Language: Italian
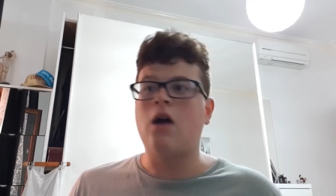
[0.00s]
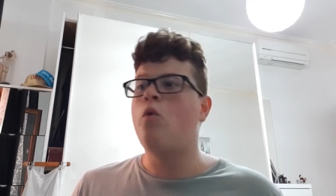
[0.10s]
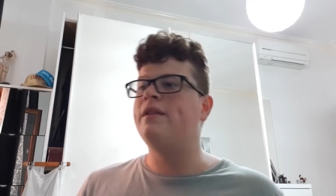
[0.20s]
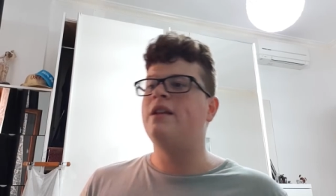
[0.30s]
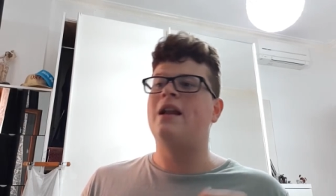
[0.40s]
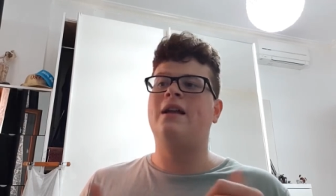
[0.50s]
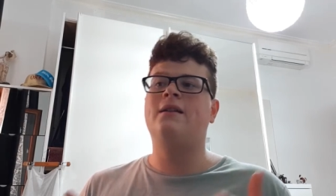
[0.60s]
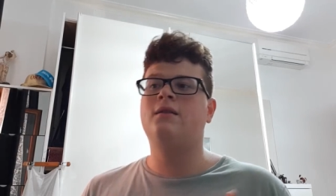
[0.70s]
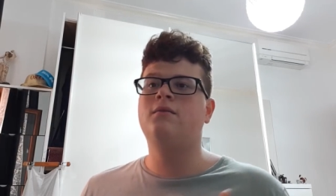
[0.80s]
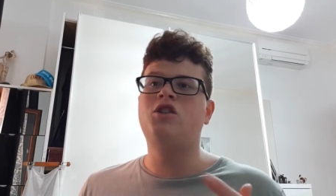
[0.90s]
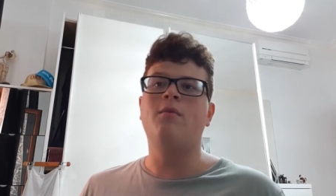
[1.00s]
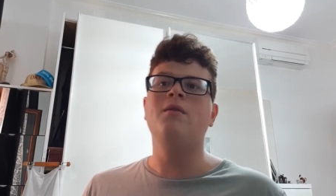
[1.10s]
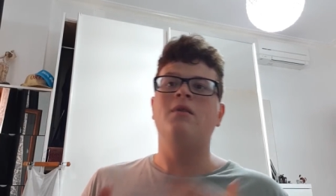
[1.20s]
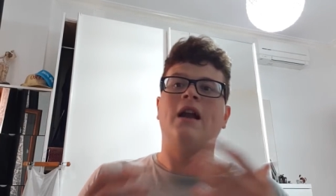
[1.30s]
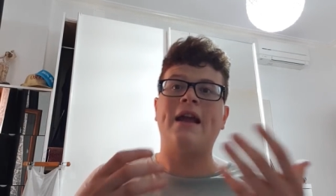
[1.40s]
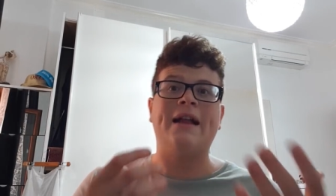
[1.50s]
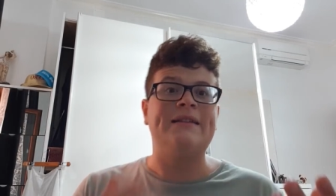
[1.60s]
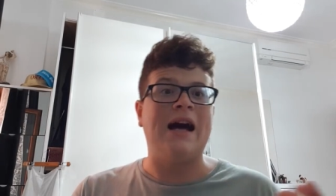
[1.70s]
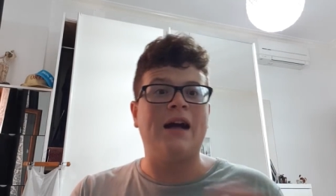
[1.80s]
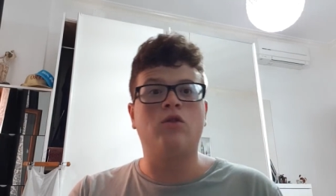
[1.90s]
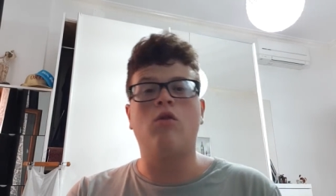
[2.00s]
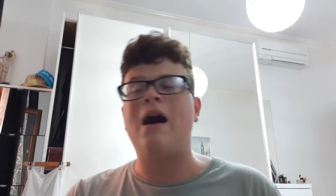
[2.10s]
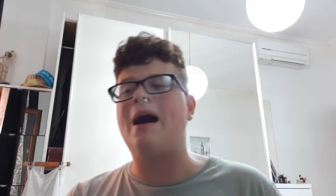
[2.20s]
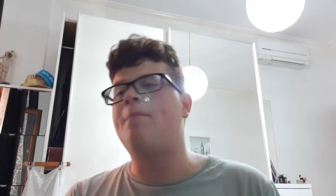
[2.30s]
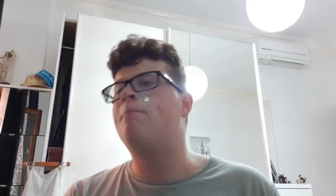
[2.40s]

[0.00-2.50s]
Quindi la, diciamo, il Milan è andato a